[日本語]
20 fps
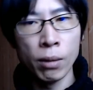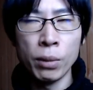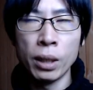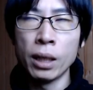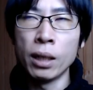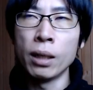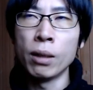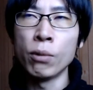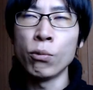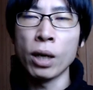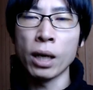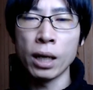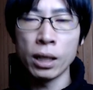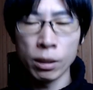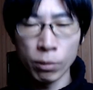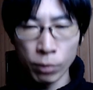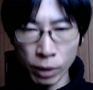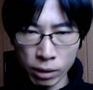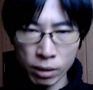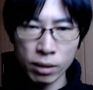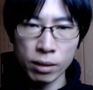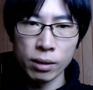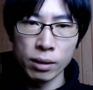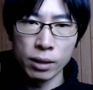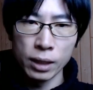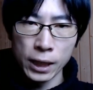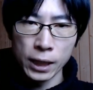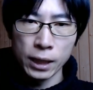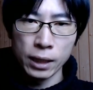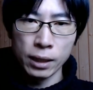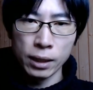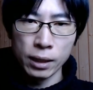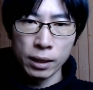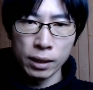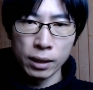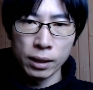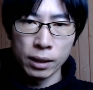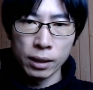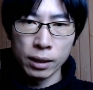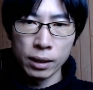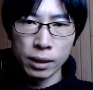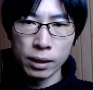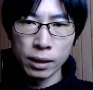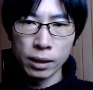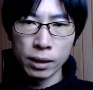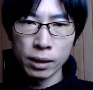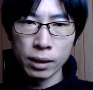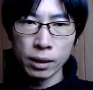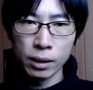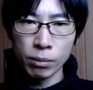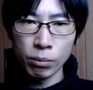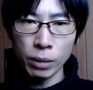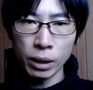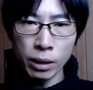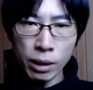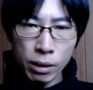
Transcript: まあ分かります。まあ、